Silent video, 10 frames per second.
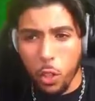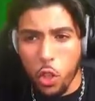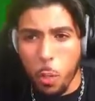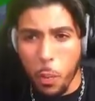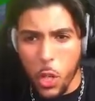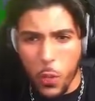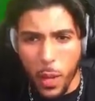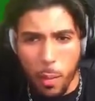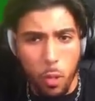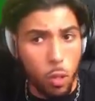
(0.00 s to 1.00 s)
que je pense
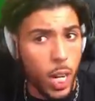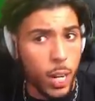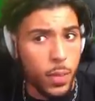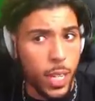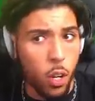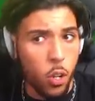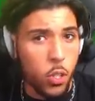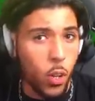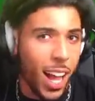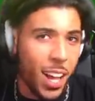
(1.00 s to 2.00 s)
vraiment que la vidéo
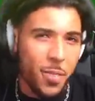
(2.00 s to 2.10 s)
sera